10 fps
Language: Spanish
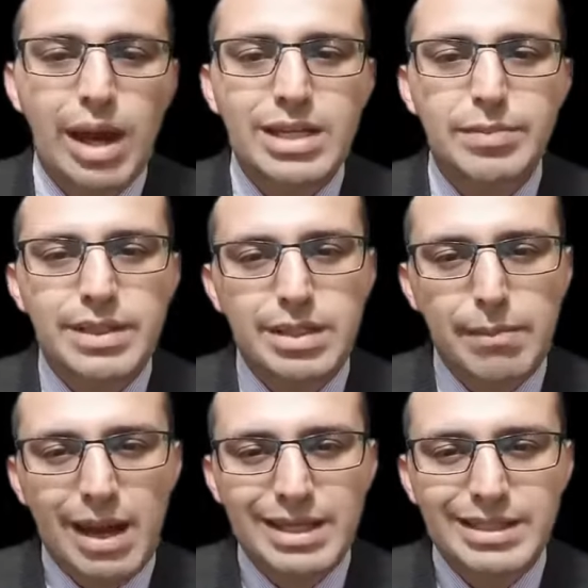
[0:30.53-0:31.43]
a las
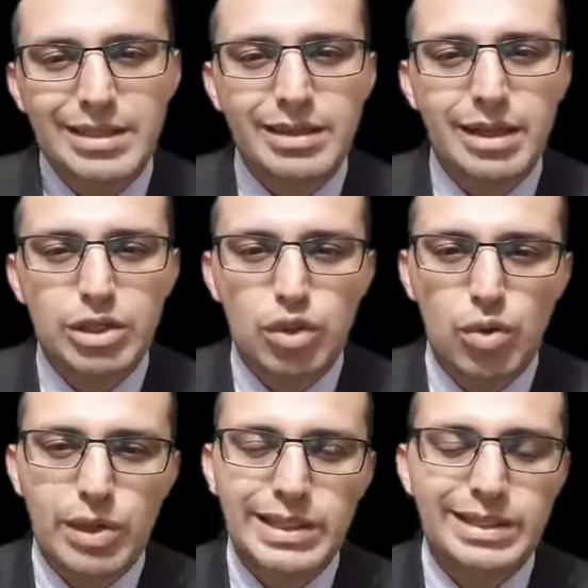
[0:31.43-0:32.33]
principales
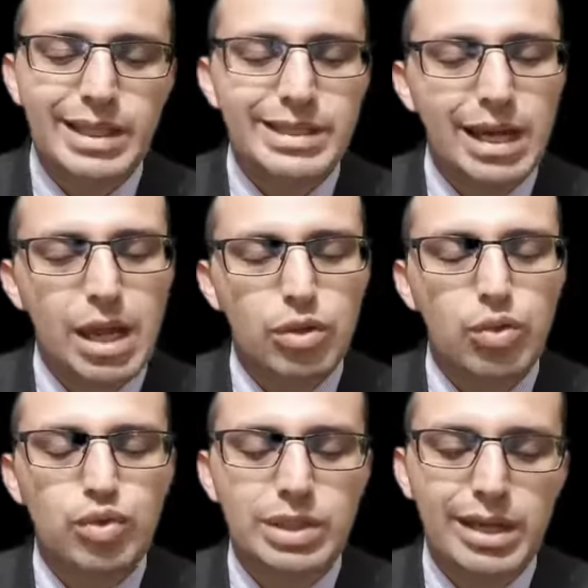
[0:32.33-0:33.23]
indicaciones de
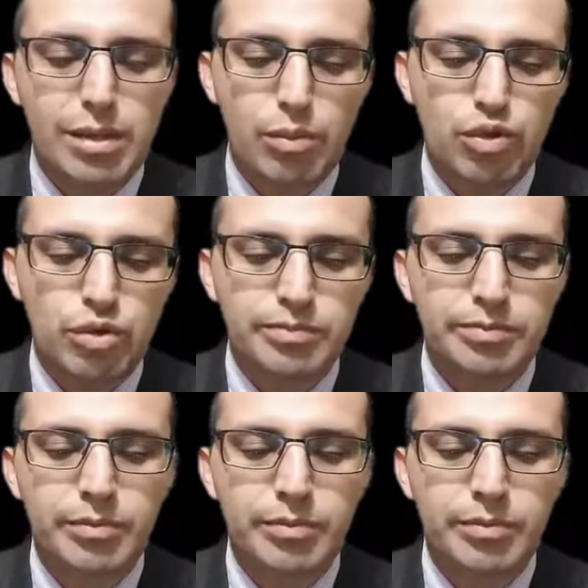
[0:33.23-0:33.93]
salandrus tenemos.